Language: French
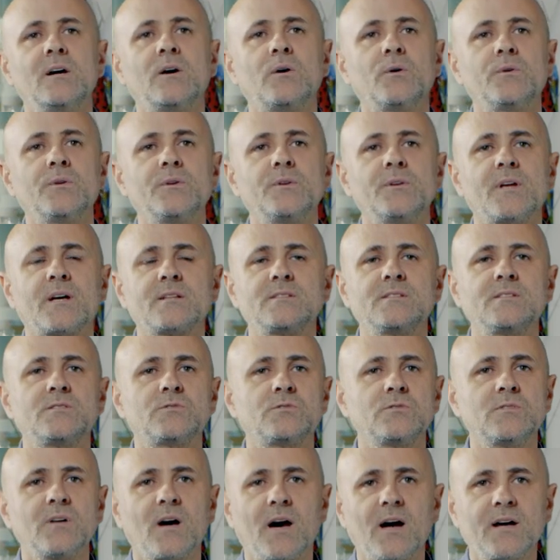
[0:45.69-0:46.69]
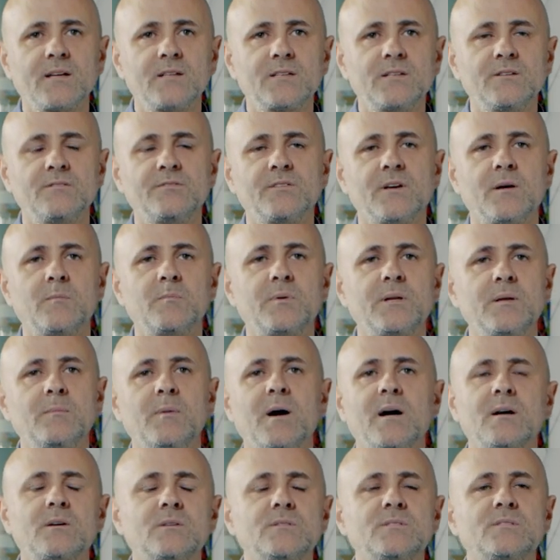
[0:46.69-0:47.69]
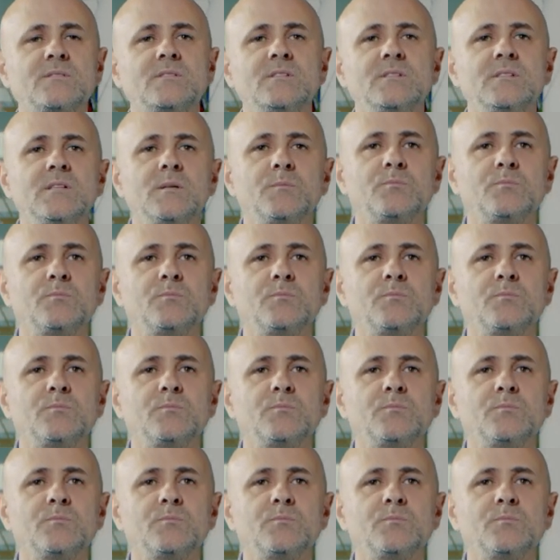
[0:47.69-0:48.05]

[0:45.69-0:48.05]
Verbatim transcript: On a une artiste drague qui fait un playback aussi,